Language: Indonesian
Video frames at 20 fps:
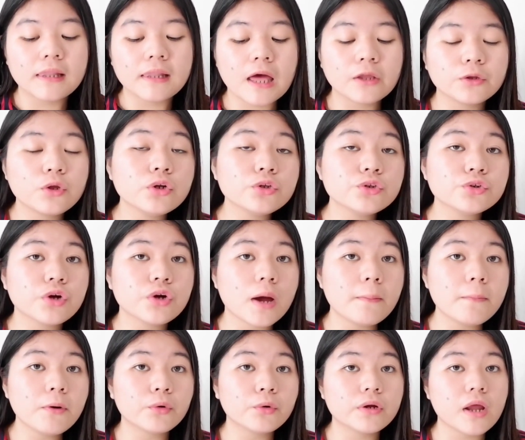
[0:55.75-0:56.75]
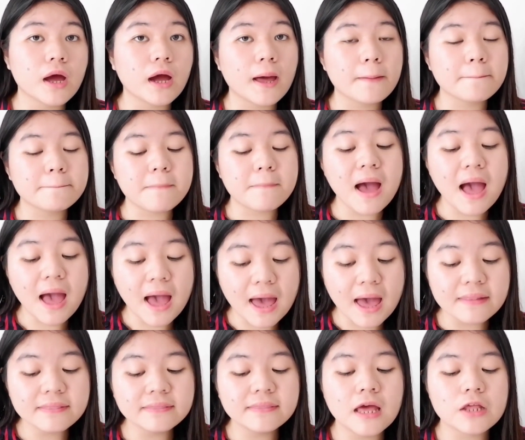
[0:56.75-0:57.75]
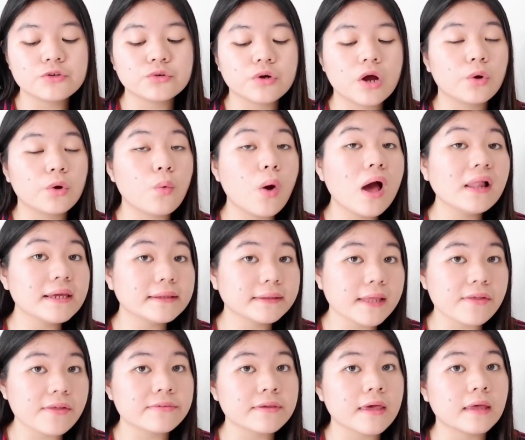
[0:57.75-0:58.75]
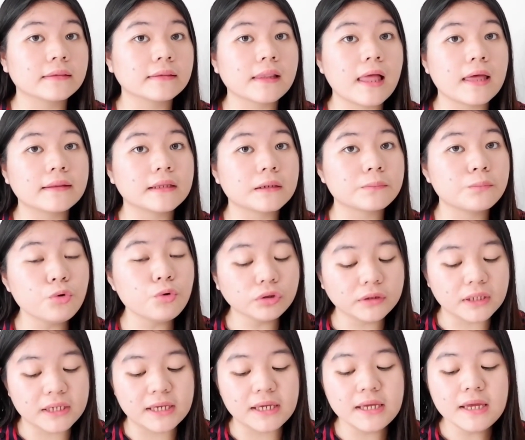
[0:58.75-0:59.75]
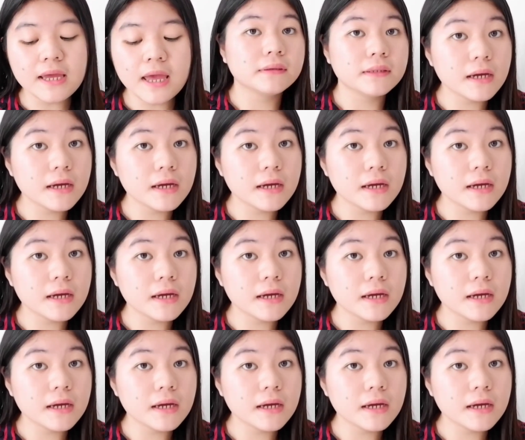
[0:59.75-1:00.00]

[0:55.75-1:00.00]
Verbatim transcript: Lador juga menggunakan bahan dan juga kualitas yang telah terbukti